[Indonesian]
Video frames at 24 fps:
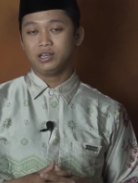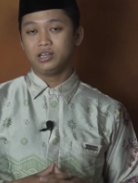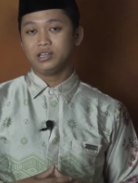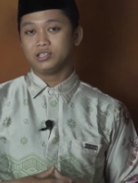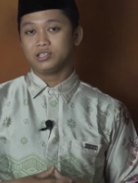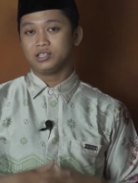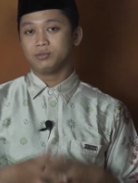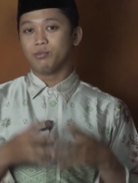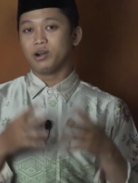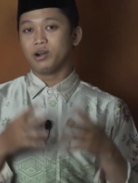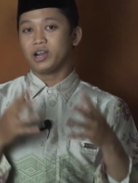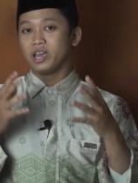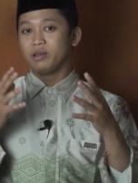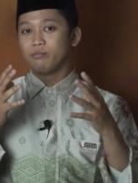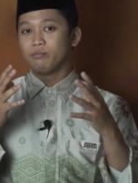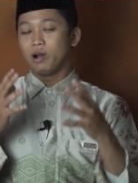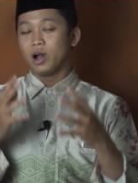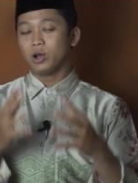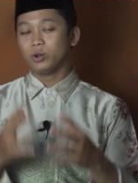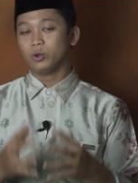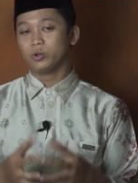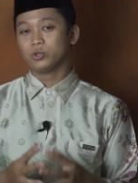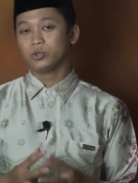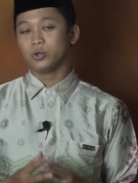Sebagai
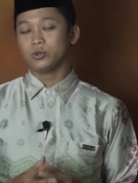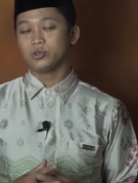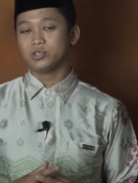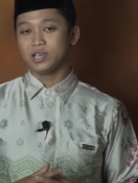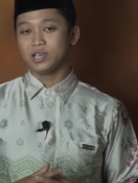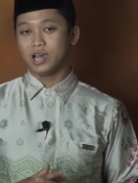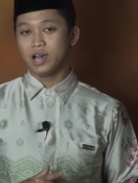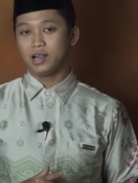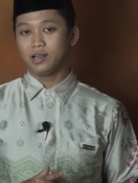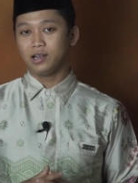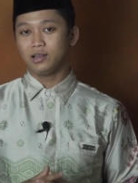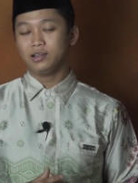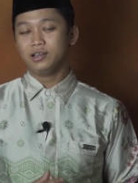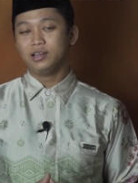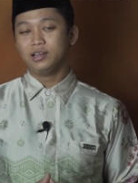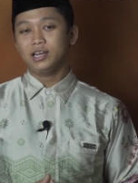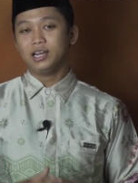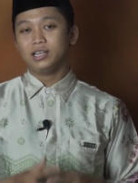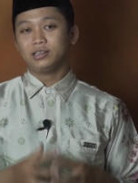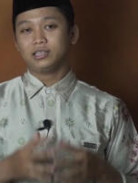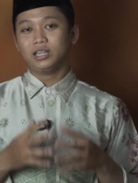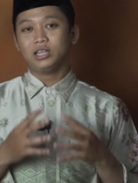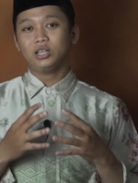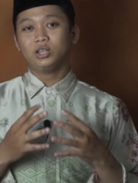makhluk sosial,
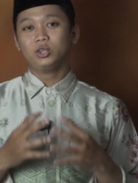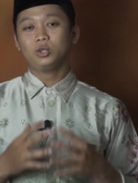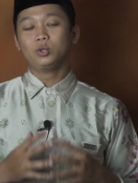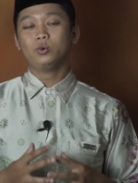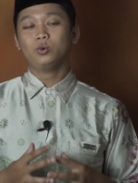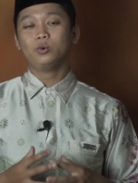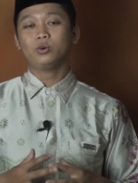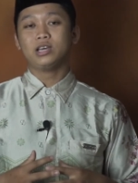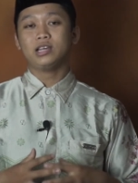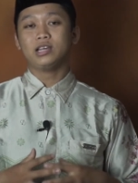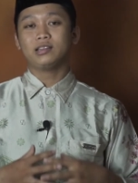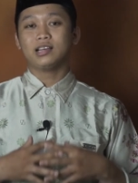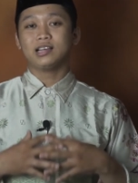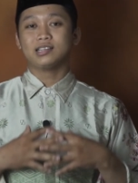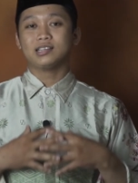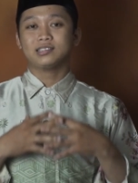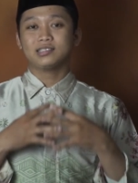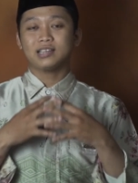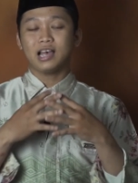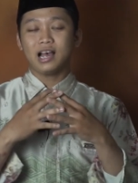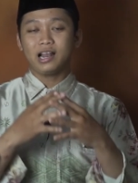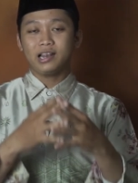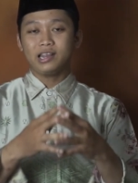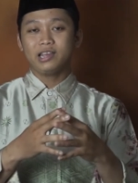tentu kita
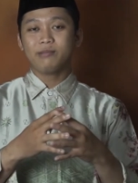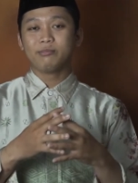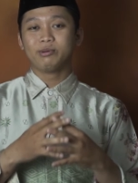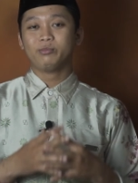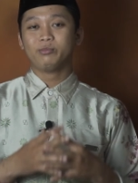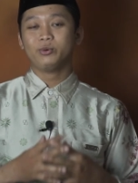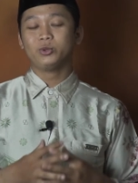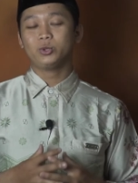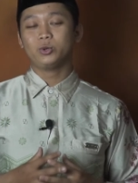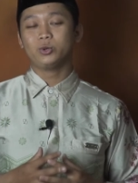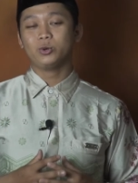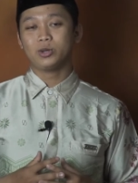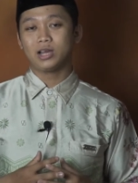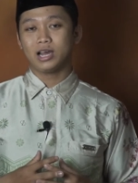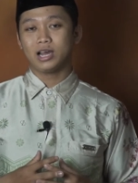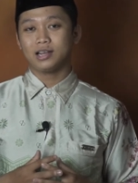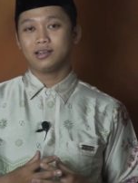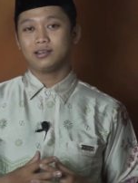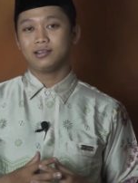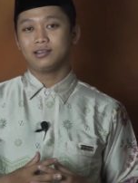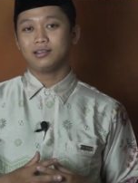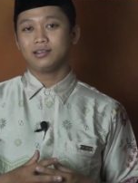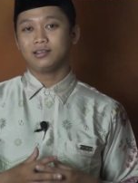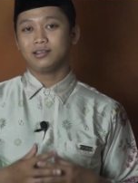saling
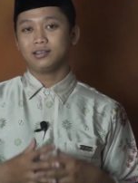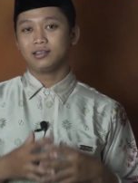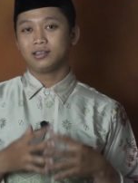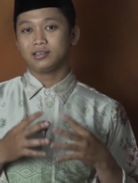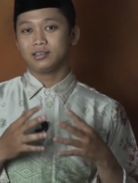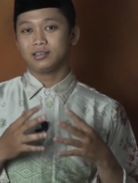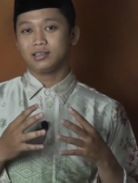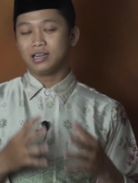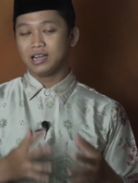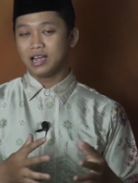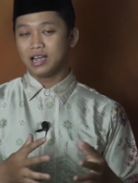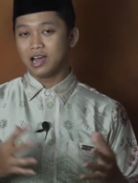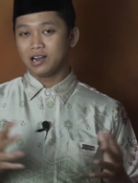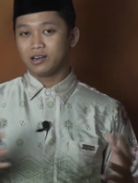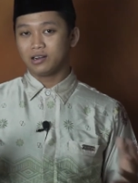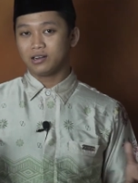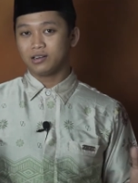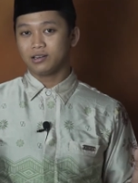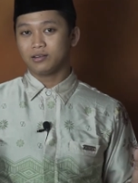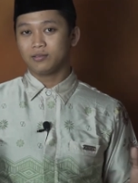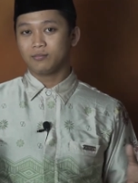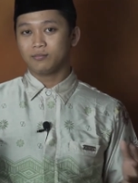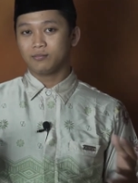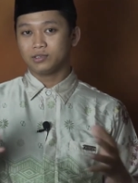membutuhkan
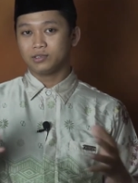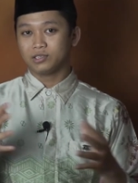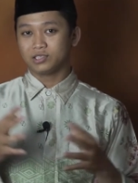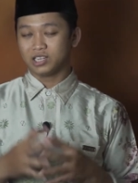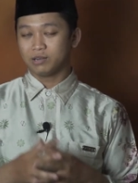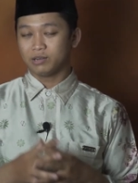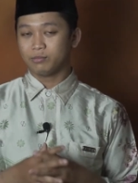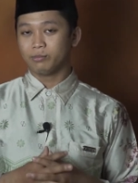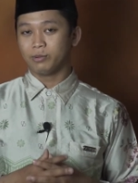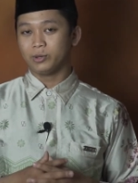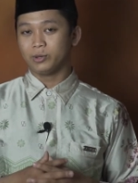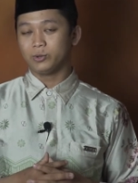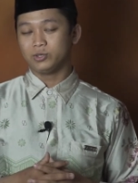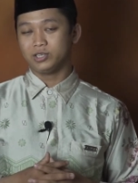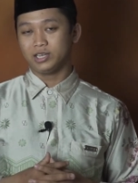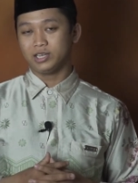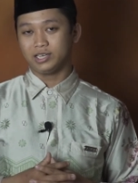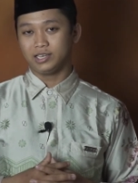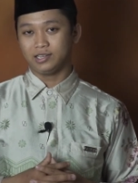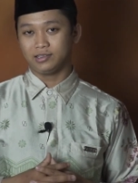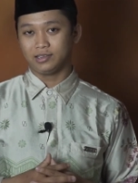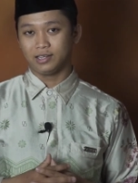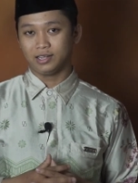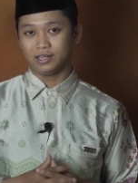dengan sesama manusia
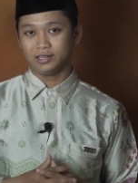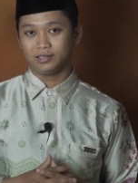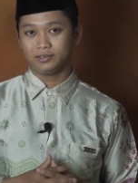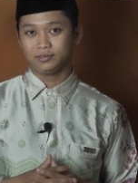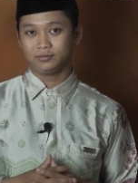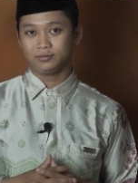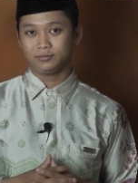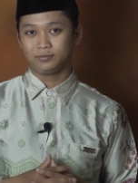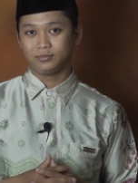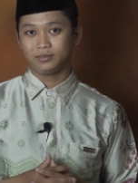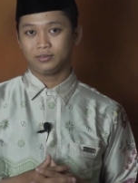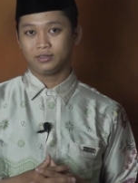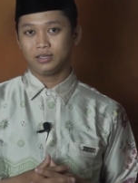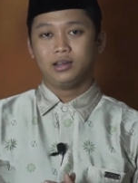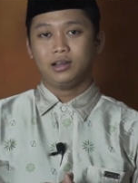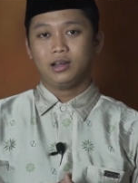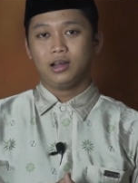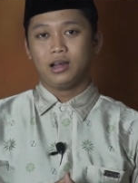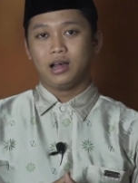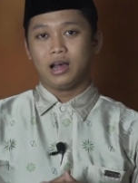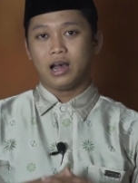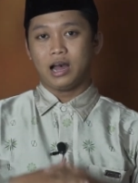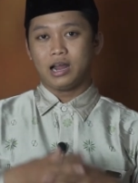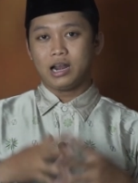kita.
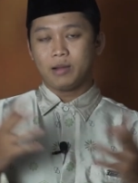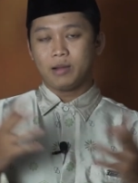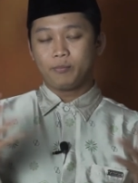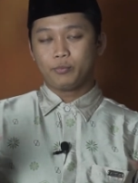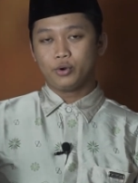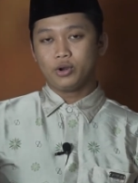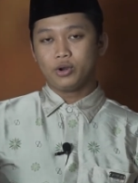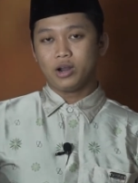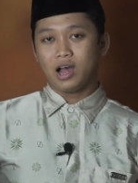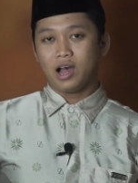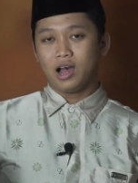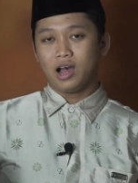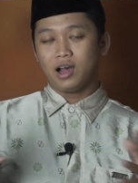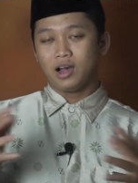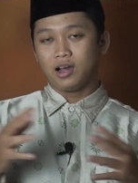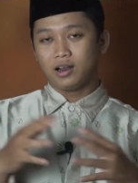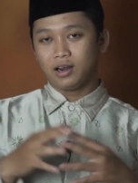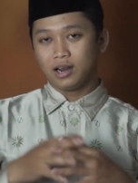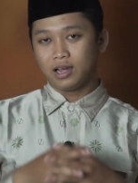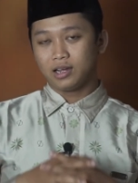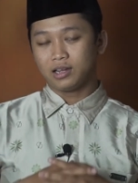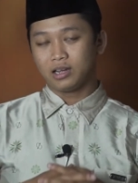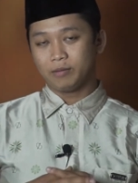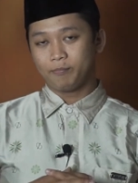Adapun
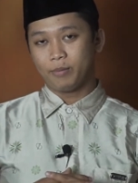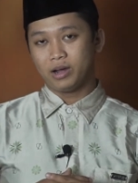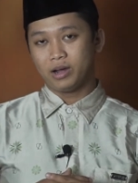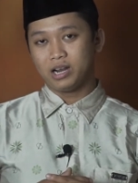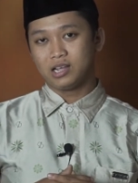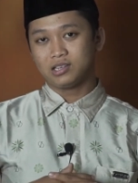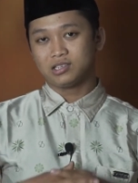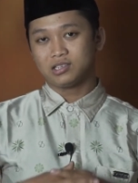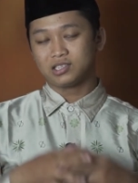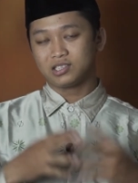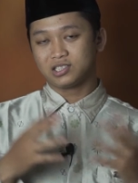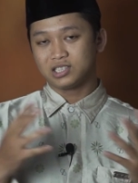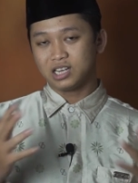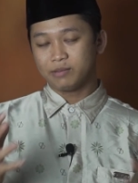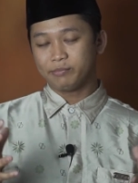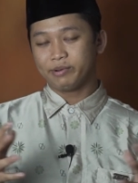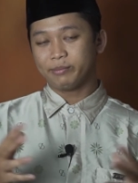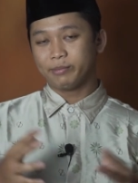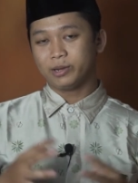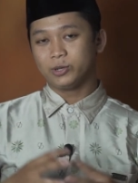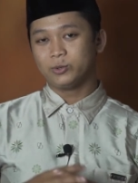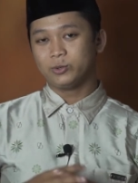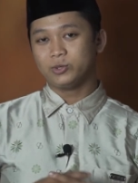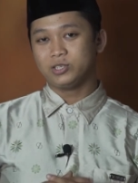akhlak kepada
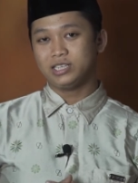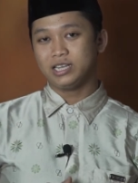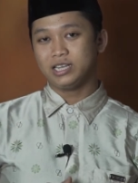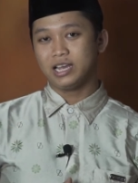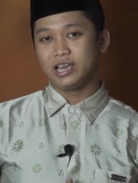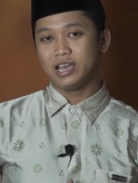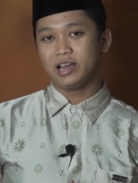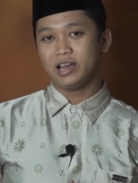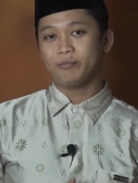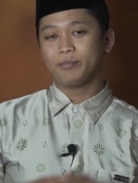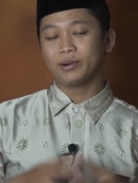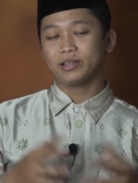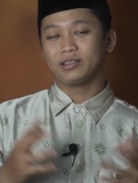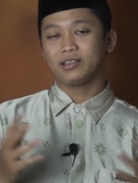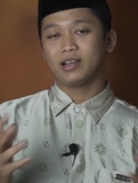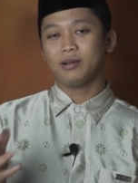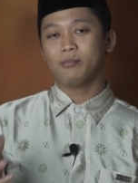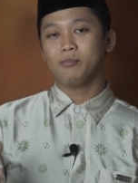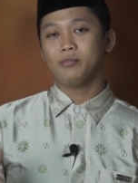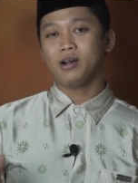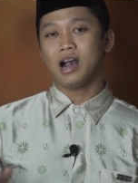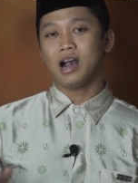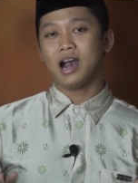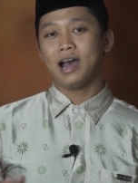sesama manusia yang
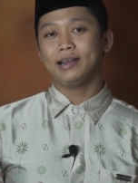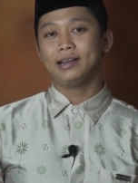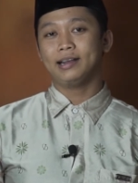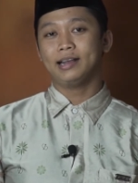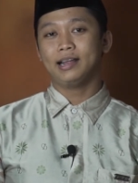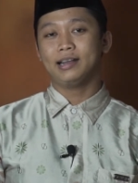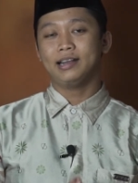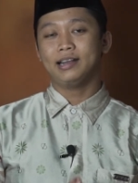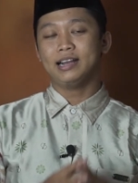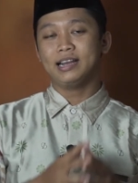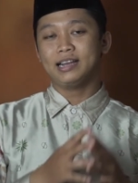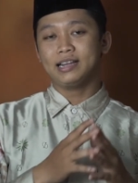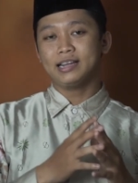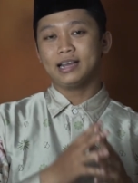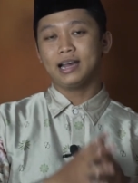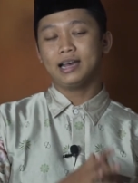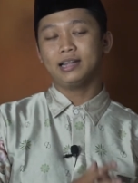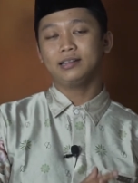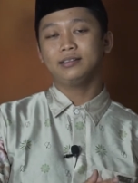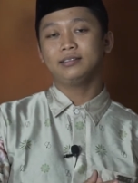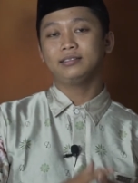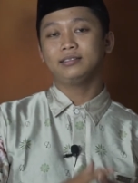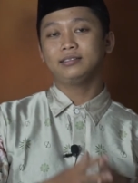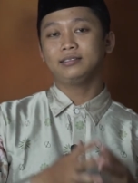pertama adalah
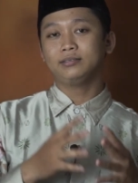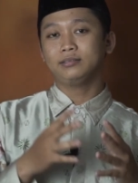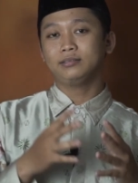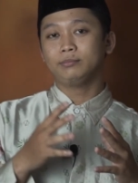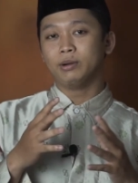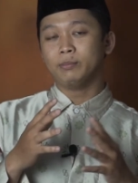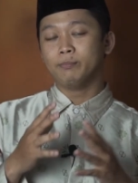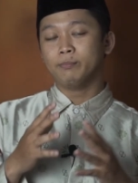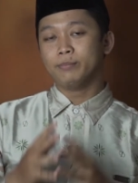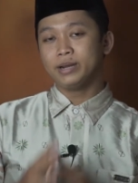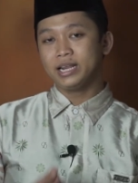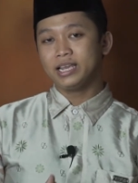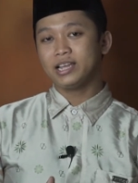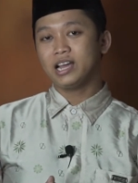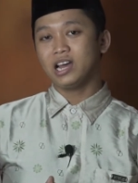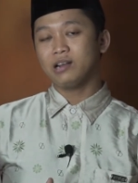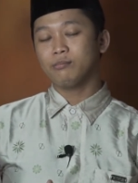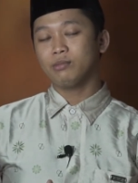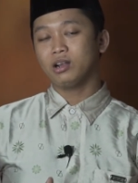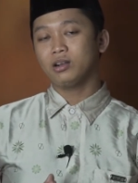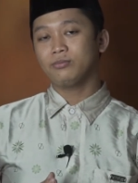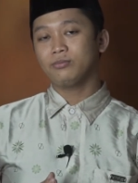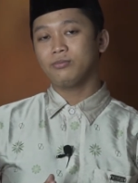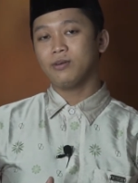dengan memberikan
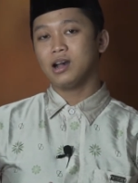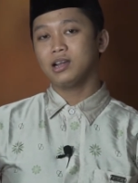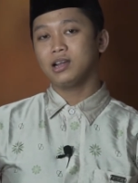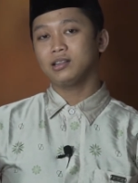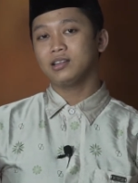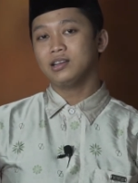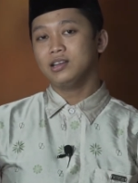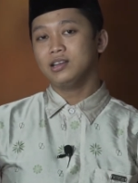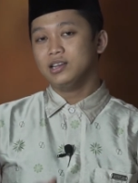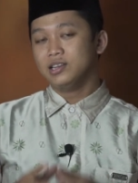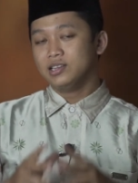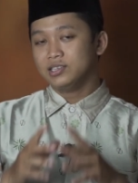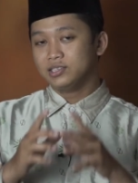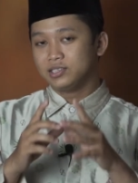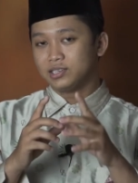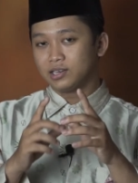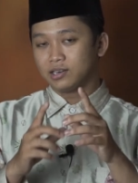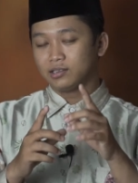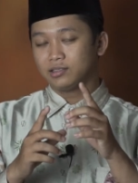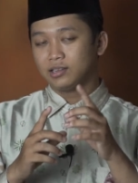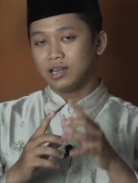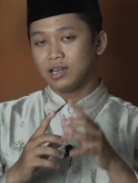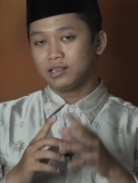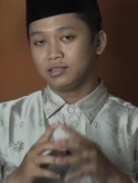manfaat
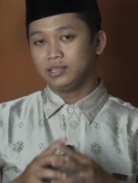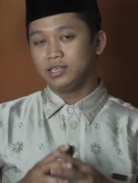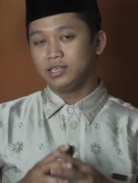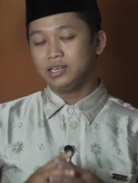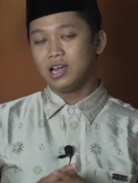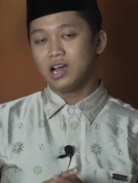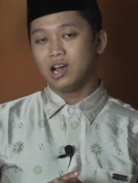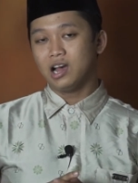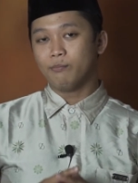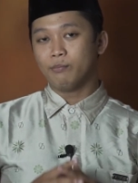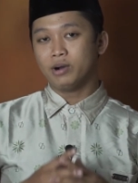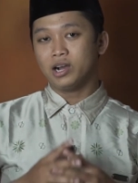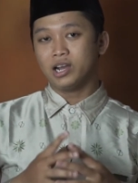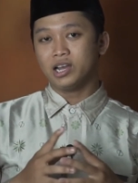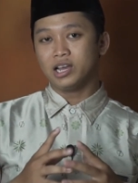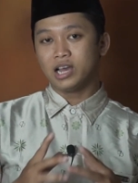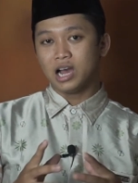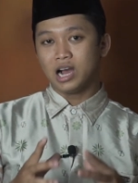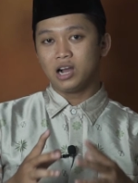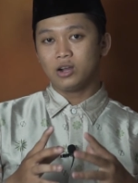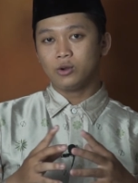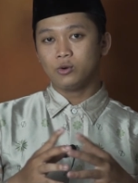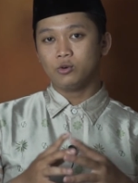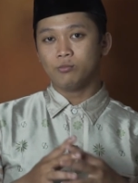serta tidak
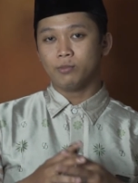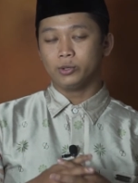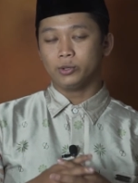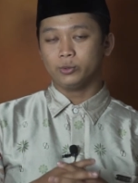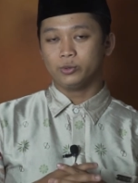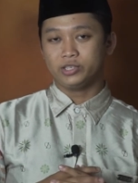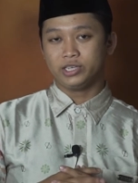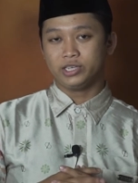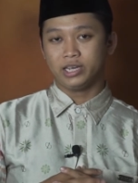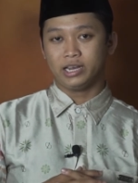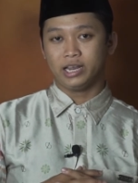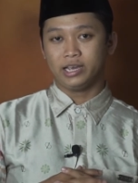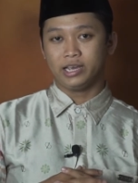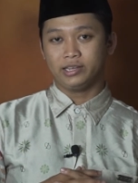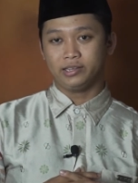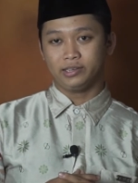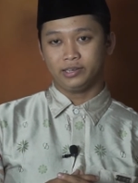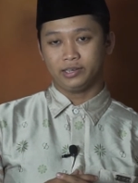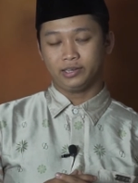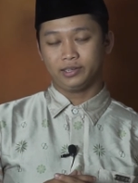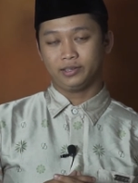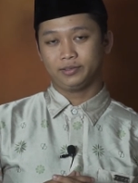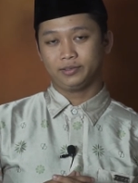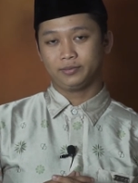mengganggu manusia
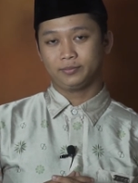lainnya.